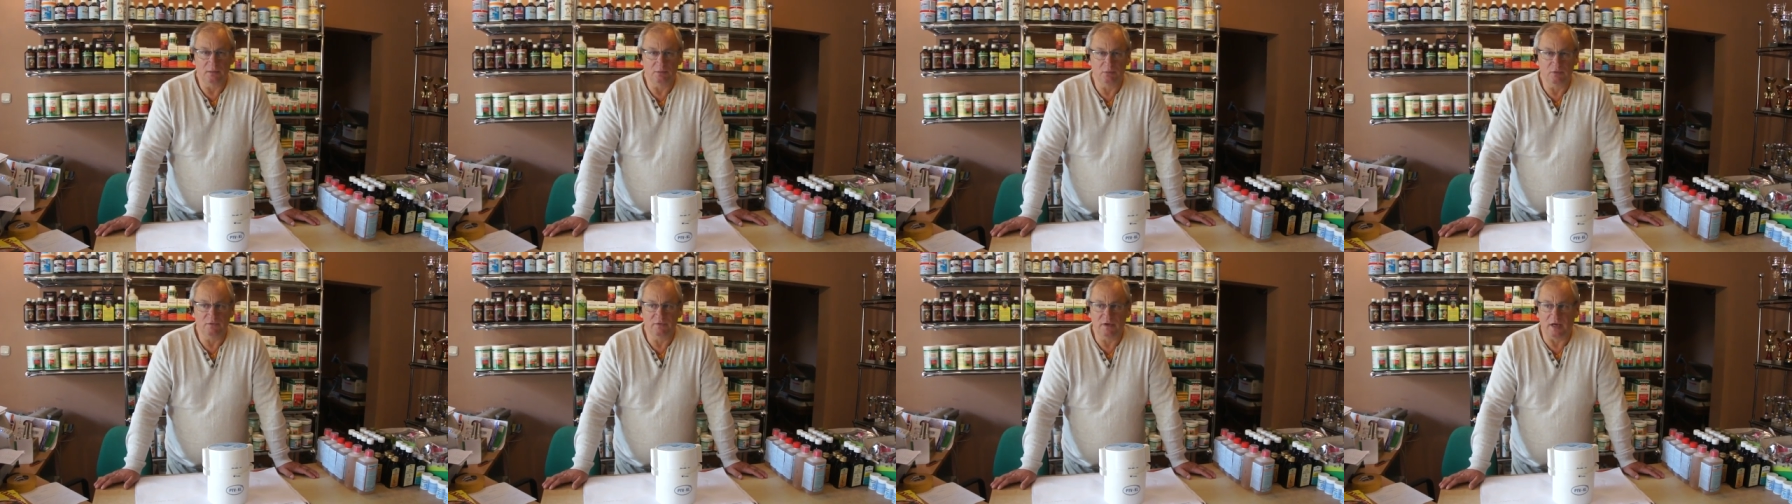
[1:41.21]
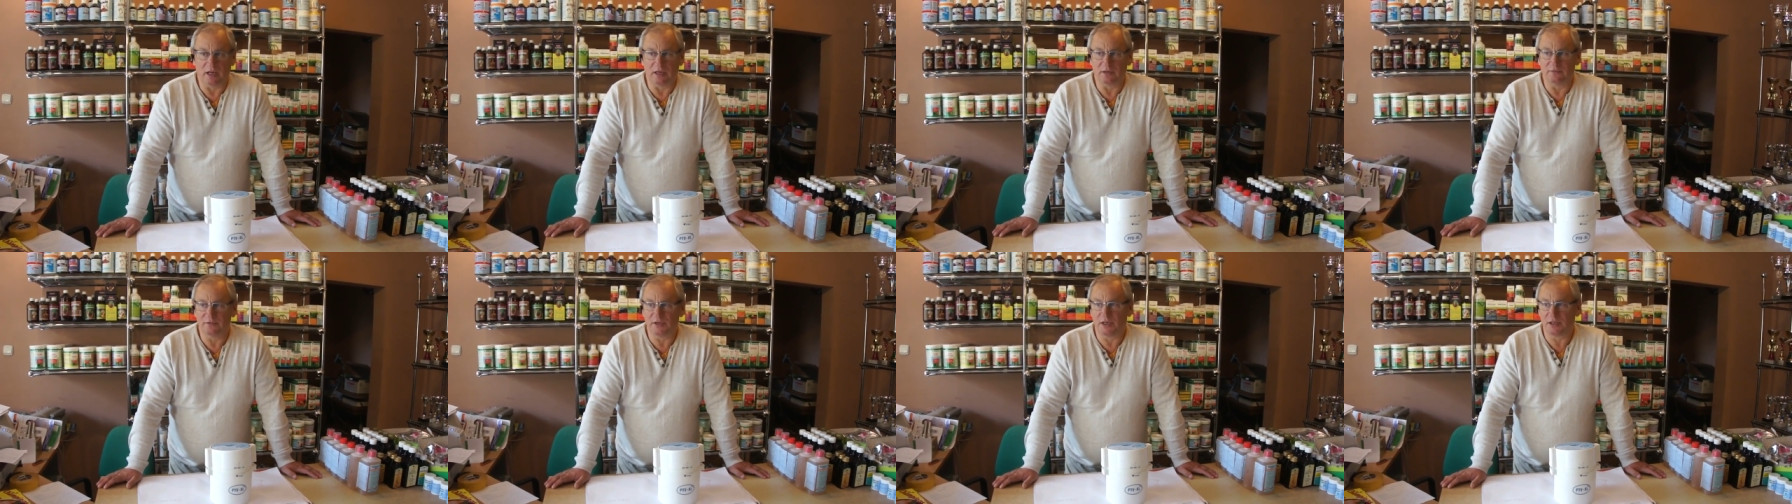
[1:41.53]

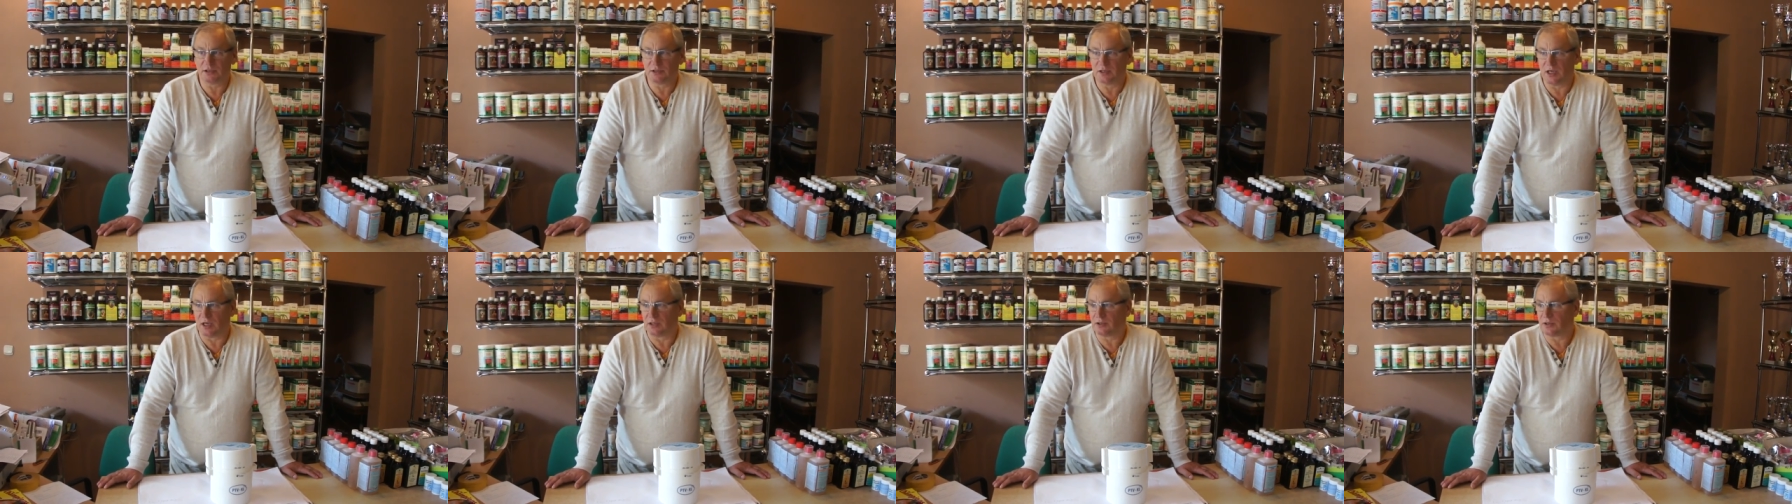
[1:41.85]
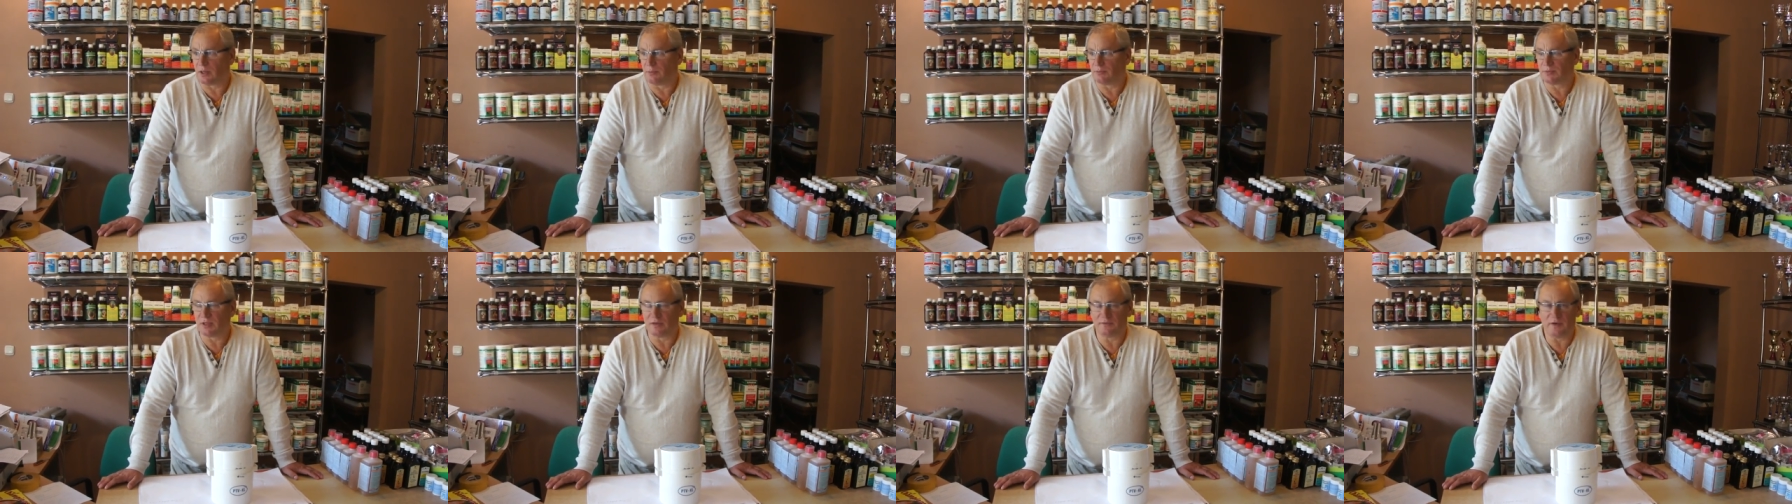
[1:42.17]
Mówię, ale wiesz, ja
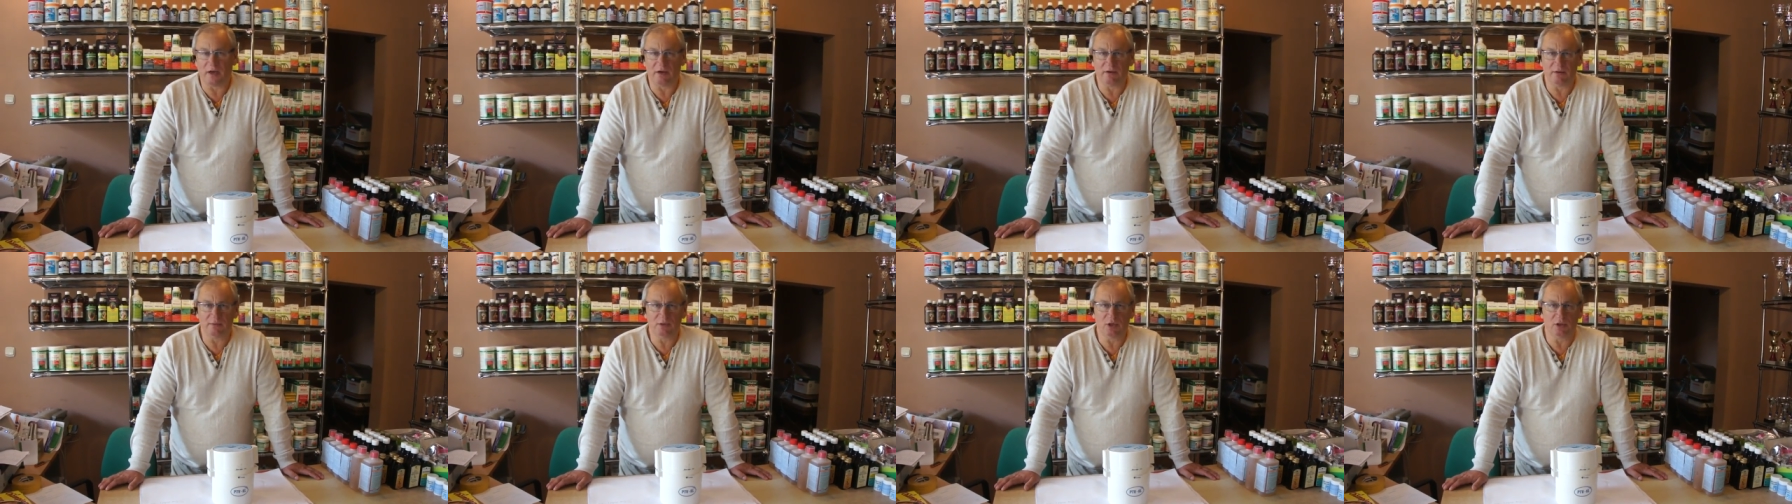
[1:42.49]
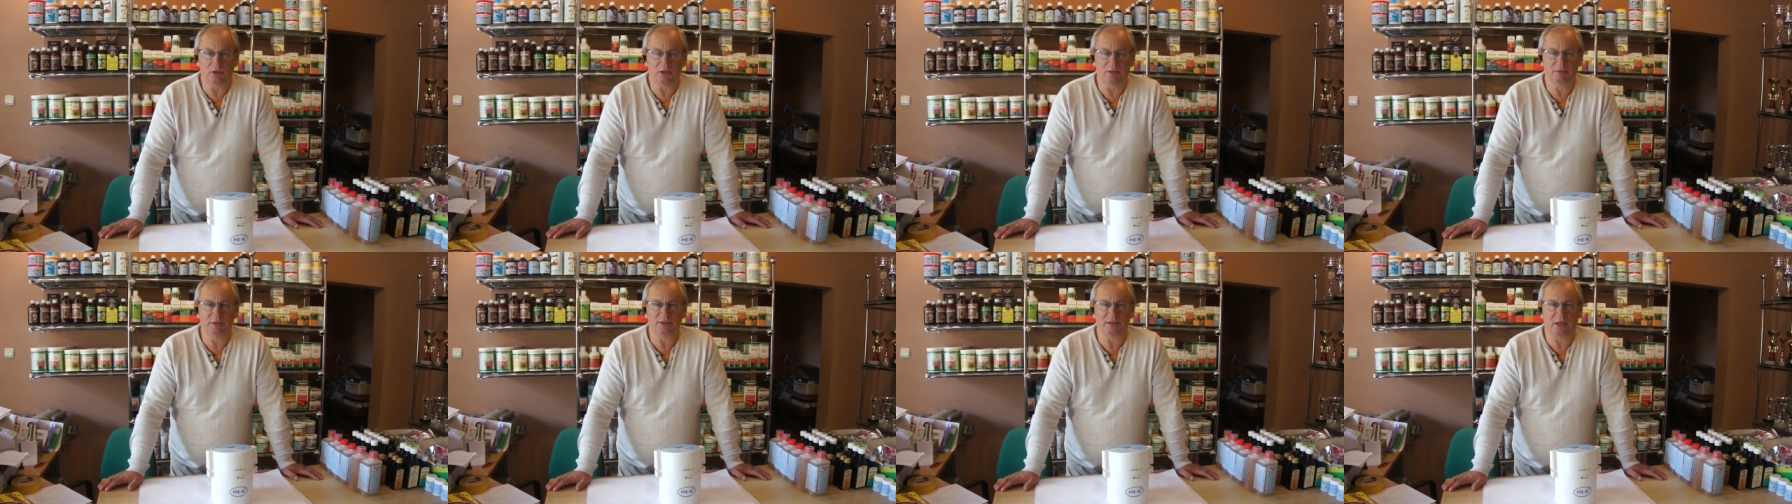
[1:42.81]
tam dawałem i
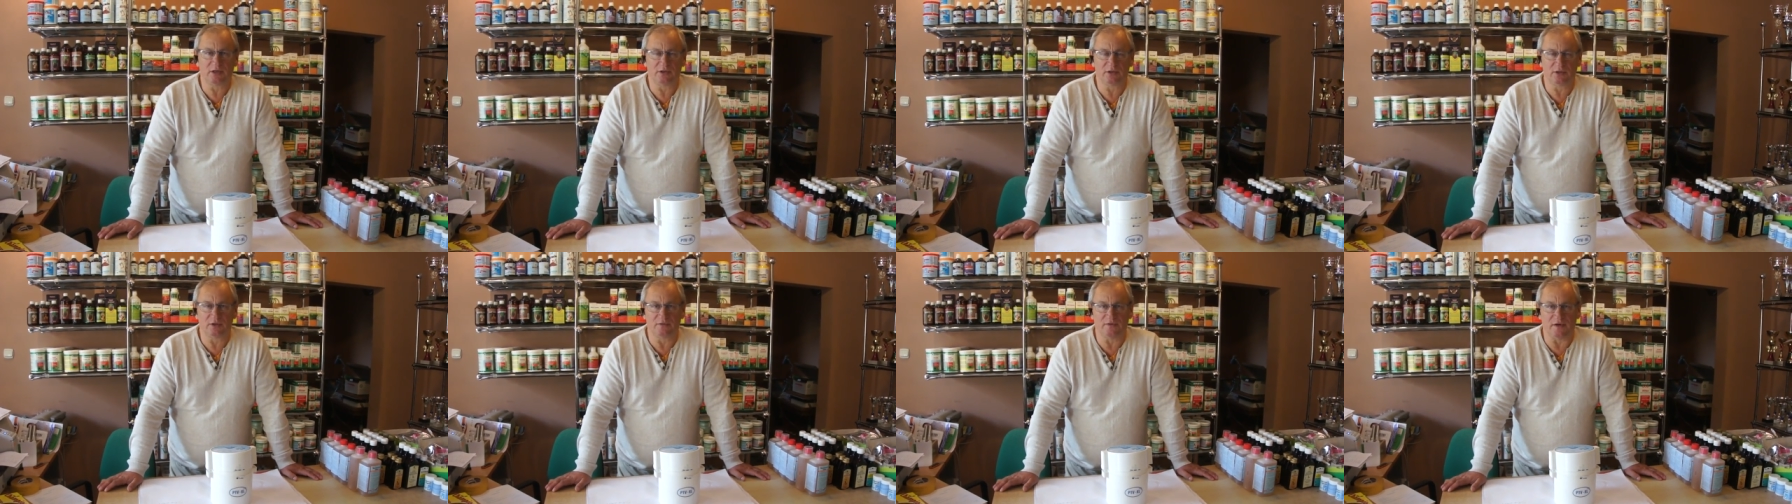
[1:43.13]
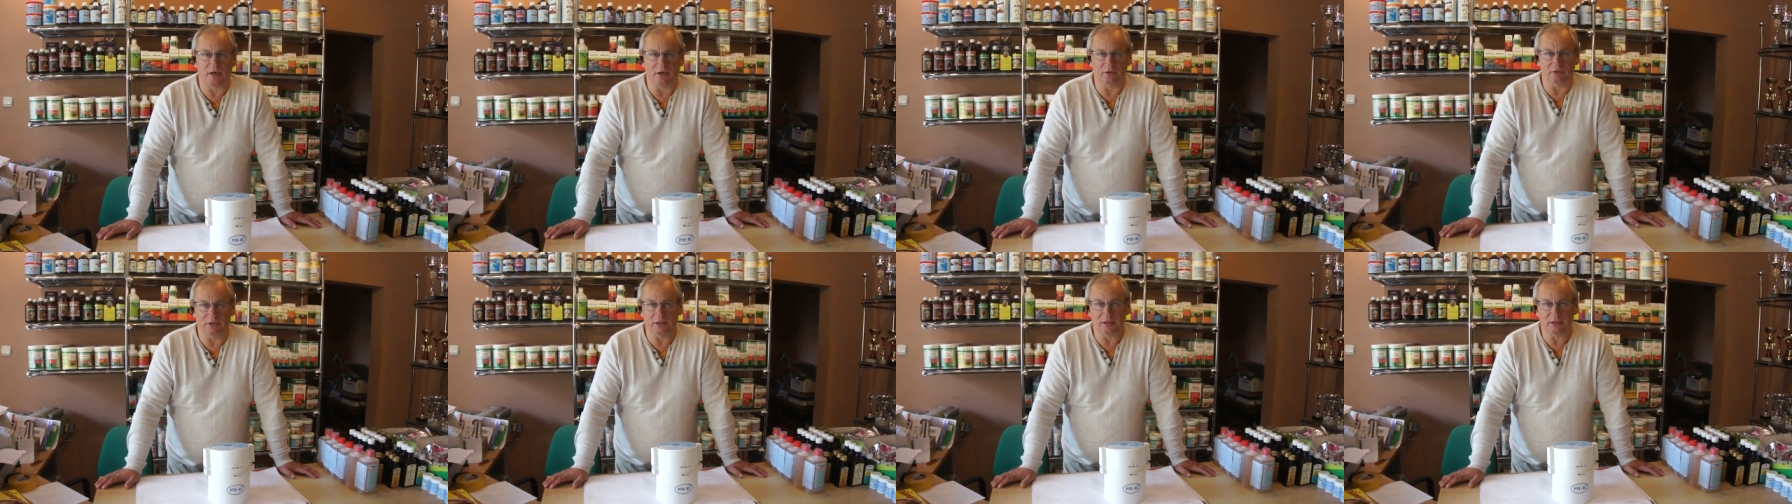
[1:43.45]
one mi
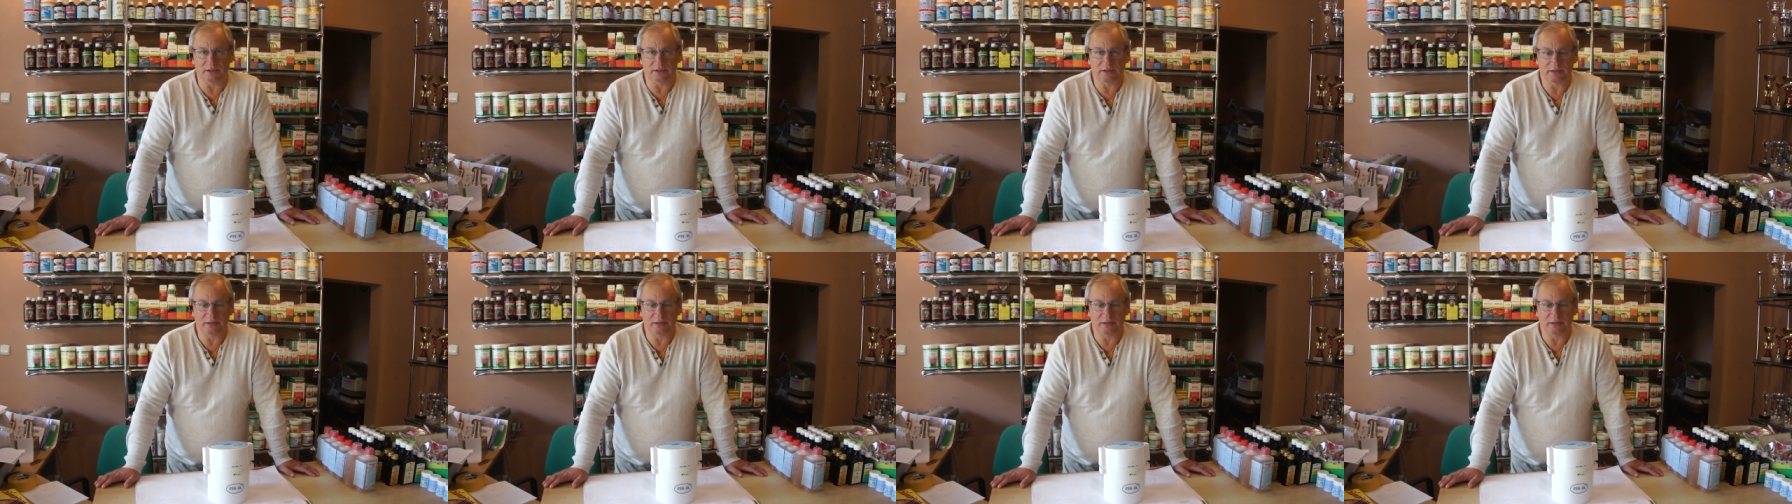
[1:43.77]
zachorowały.